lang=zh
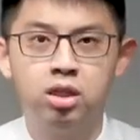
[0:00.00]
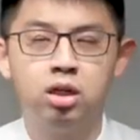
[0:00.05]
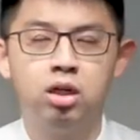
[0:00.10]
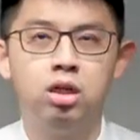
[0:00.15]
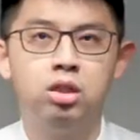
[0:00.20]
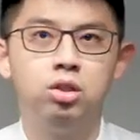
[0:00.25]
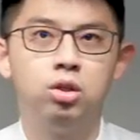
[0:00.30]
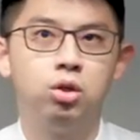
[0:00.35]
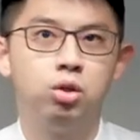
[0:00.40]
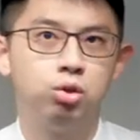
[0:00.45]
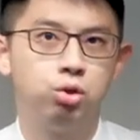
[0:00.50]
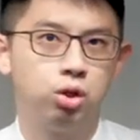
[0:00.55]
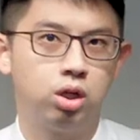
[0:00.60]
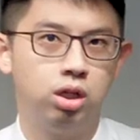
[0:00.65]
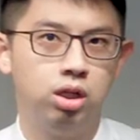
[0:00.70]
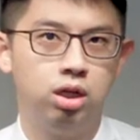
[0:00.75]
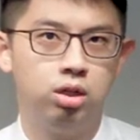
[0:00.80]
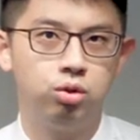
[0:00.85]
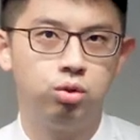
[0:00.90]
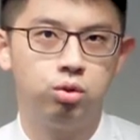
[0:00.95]
的人哈就跟
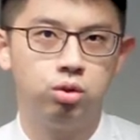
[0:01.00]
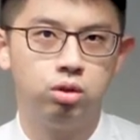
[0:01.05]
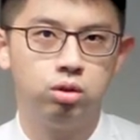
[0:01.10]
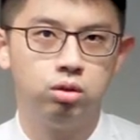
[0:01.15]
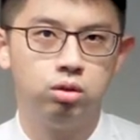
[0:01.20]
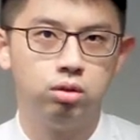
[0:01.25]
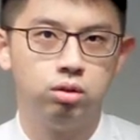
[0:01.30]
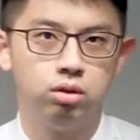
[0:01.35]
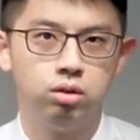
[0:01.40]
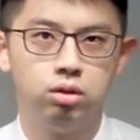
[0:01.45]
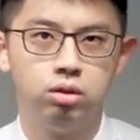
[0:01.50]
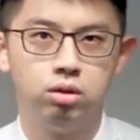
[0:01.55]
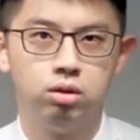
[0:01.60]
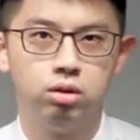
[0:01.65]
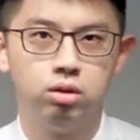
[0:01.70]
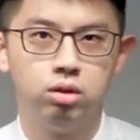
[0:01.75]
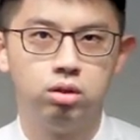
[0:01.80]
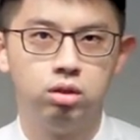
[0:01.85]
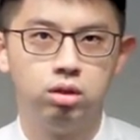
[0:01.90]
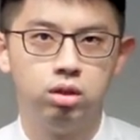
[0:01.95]
他说，
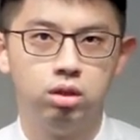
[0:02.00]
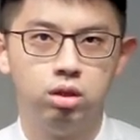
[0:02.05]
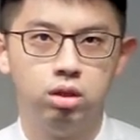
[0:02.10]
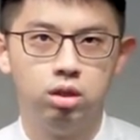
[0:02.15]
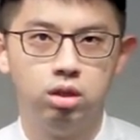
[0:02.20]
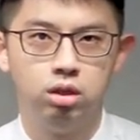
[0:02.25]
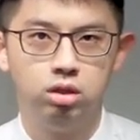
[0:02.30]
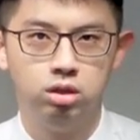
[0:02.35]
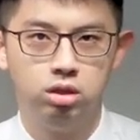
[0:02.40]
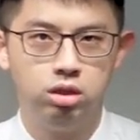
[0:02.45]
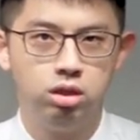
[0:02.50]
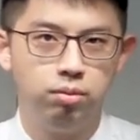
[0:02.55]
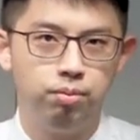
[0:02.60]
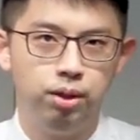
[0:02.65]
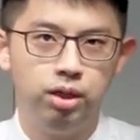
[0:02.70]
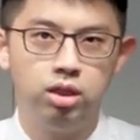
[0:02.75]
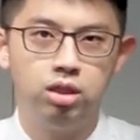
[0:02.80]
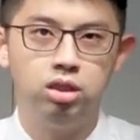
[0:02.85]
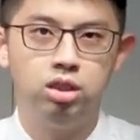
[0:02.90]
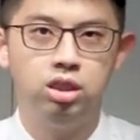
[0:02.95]
这
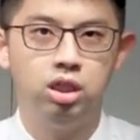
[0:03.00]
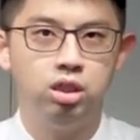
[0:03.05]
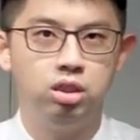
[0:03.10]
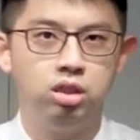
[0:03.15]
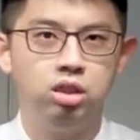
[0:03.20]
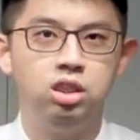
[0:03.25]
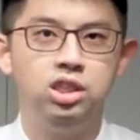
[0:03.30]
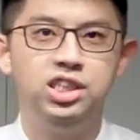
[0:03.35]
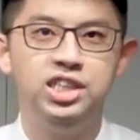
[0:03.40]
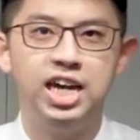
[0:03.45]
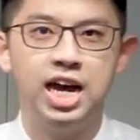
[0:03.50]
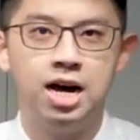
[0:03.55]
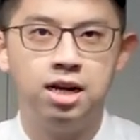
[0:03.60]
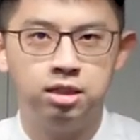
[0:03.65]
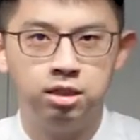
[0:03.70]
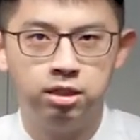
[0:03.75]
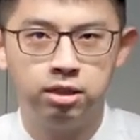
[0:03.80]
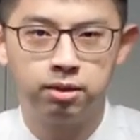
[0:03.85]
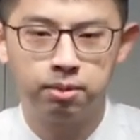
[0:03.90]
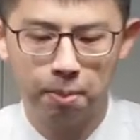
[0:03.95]
边的钱是假
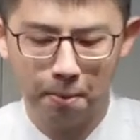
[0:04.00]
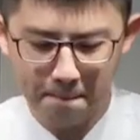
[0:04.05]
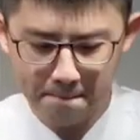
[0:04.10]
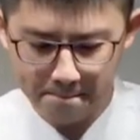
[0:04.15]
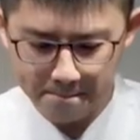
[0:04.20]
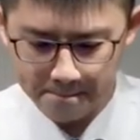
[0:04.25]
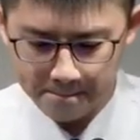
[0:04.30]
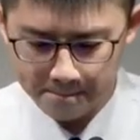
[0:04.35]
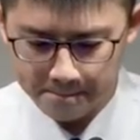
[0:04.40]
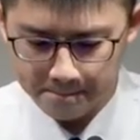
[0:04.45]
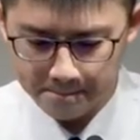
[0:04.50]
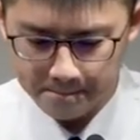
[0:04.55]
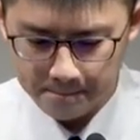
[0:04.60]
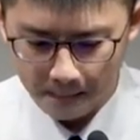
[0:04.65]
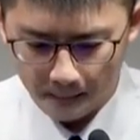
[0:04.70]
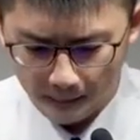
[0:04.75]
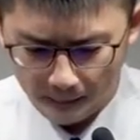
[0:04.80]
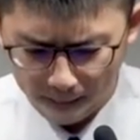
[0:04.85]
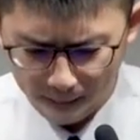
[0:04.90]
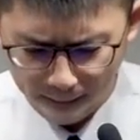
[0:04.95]
的，
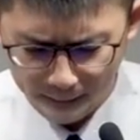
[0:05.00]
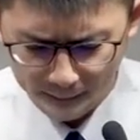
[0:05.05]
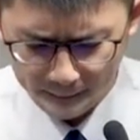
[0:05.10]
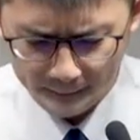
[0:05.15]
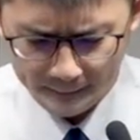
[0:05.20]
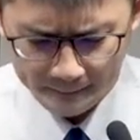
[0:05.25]
好，